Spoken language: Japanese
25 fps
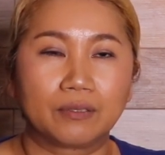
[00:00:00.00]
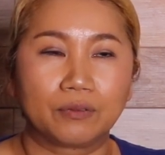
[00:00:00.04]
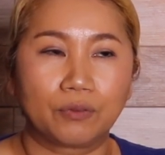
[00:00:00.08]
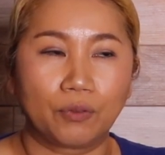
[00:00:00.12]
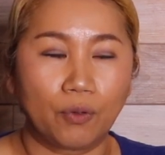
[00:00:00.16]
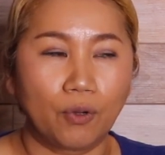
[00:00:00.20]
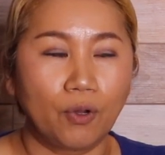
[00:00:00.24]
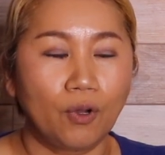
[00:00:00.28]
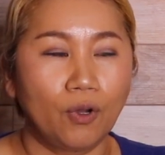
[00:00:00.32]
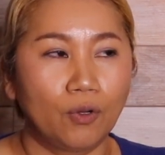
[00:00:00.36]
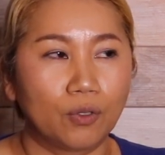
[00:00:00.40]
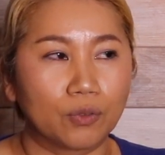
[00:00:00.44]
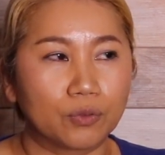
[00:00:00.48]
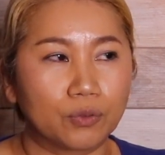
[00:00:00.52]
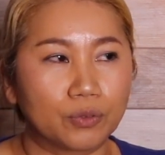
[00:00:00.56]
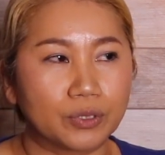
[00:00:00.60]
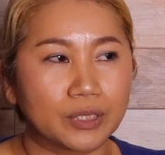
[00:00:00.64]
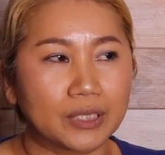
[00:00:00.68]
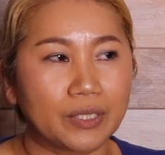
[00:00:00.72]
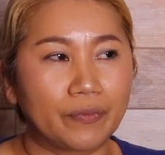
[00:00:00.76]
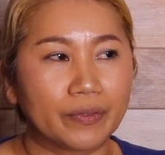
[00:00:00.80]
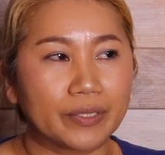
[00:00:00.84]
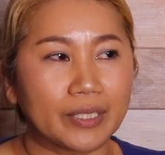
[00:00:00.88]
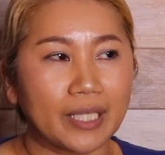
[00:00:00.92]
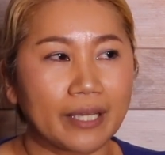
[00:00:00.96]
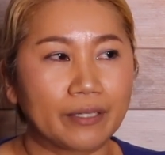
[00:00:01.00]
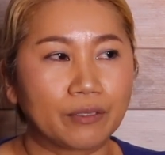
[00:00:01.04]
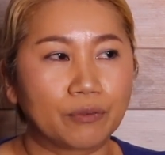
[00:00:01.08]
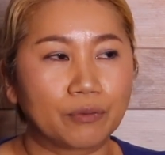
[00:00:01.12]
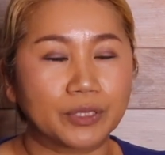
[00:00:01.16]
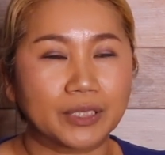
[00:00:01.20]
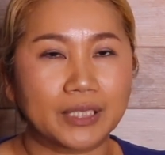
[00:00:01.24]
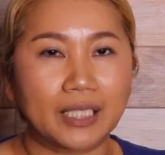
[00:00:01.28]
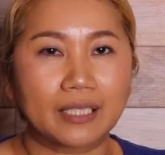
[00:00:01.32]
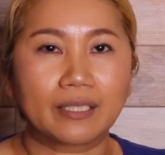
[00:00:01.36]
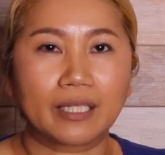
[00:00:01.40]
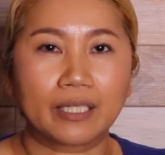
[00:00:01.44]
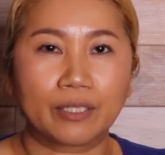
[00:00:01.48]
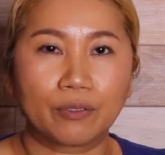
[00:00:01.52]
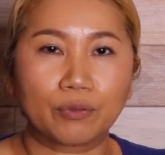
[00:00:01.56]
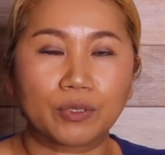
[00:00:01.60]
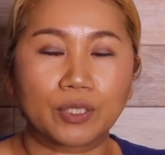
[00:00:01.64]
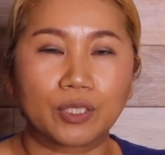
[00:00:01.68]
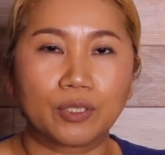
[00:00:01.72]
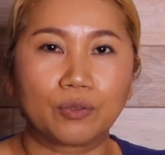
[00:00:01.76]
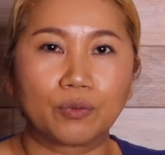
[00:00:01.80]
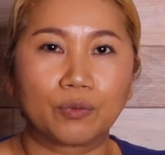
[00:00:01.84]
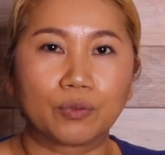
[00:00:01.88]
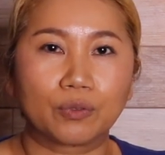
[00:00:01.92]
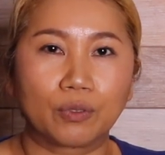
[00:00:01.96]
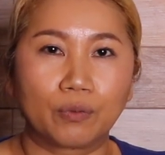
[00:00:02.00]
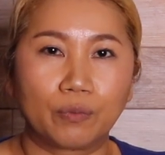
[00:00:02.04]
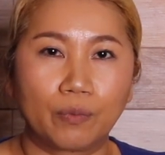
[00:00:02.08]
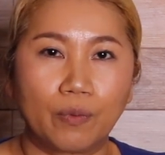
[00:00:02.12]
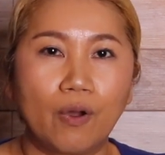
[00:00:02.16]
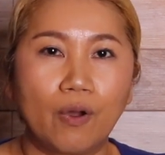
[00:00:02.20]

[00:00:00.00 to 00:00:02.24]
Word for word: とお父さんは対応したんだよっていうこと